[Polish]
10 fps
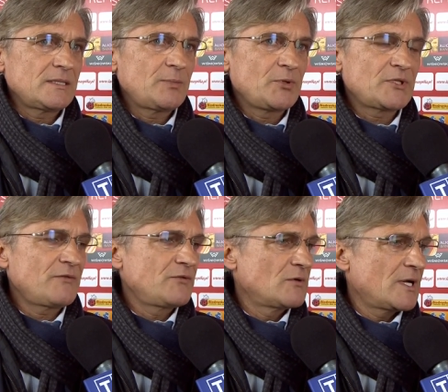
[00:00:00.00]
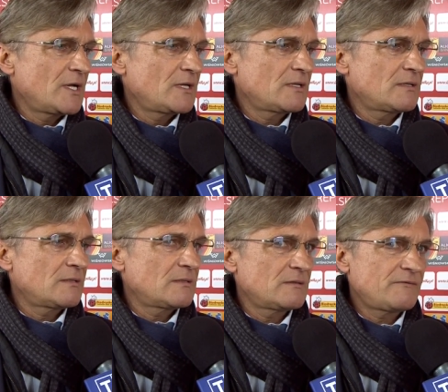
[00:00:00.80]
potrafiła
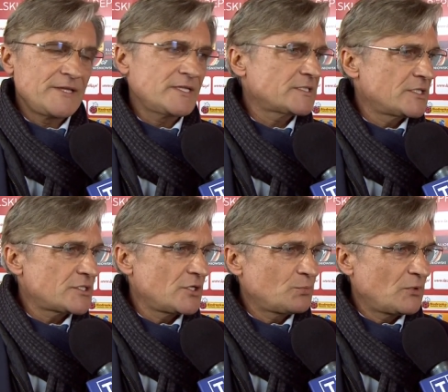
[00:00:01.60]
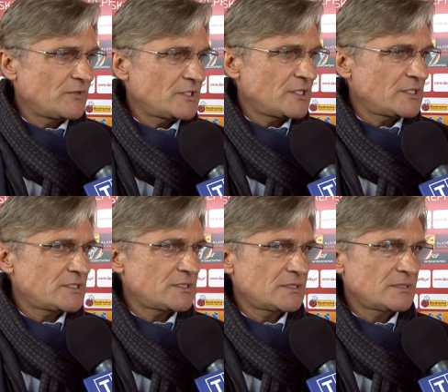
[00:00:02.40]
fantastycznie
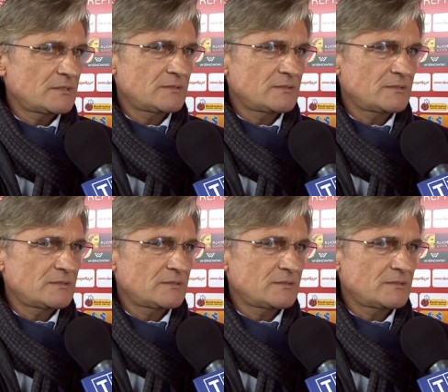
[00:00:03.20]
odpowiedzieć